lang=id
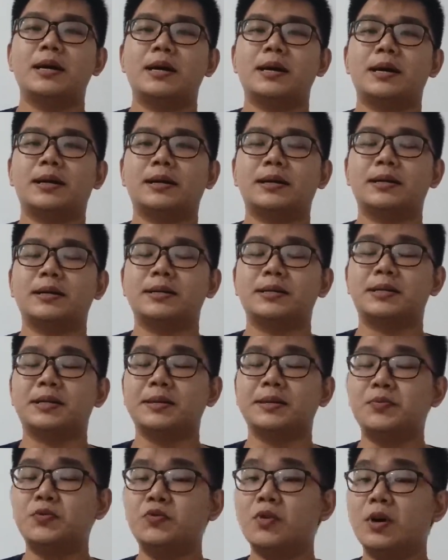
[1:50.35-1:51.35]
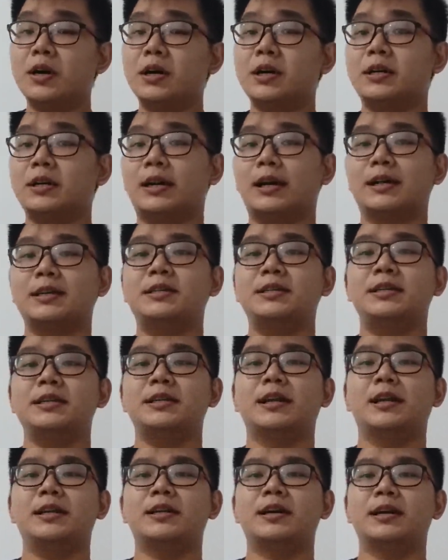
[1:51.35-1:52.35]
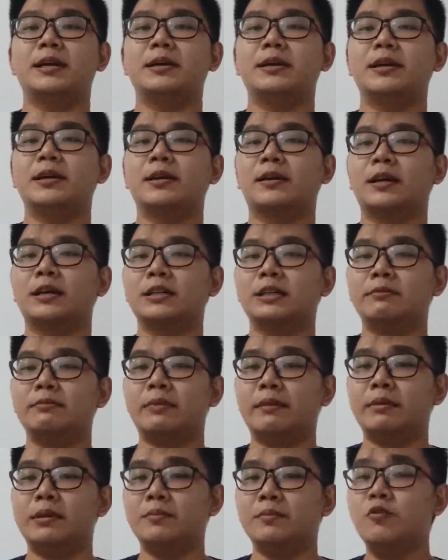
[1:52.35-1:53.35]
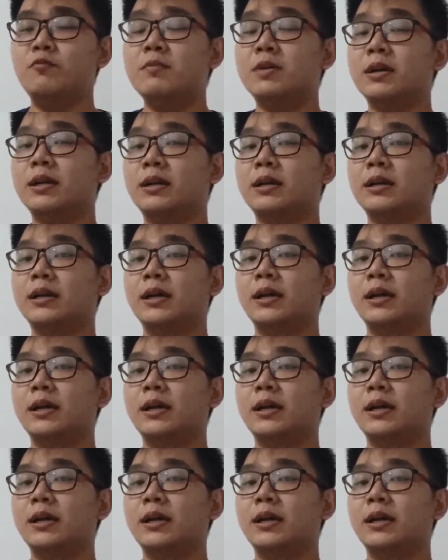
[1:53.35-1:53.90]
uh, semua generasi ya dari generasi baby boomer